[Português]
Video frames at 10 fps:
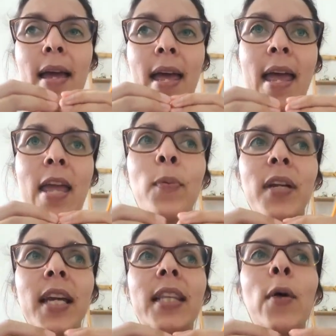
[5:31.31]
É, e
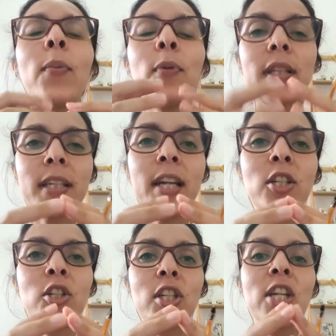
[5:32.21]
por que é tão
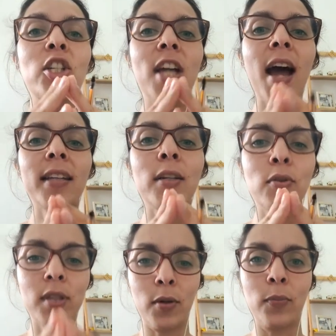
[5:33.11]
importante a gente deixar a
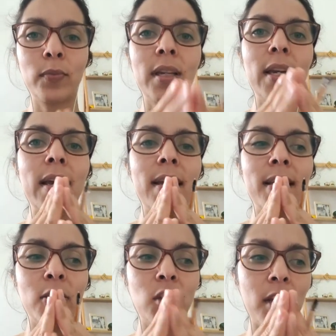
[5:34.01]
tradução?
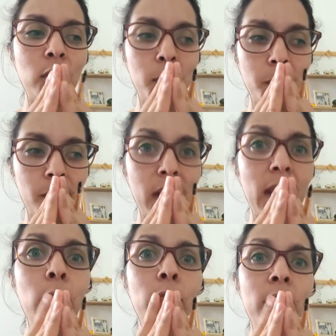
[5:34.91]
Gente,
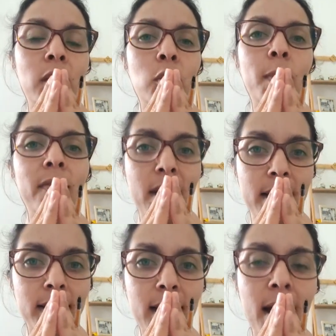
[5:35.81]
eu vi isso uma
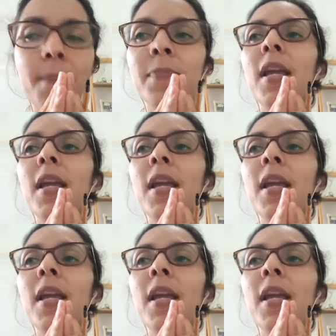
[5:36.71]
vez, tá?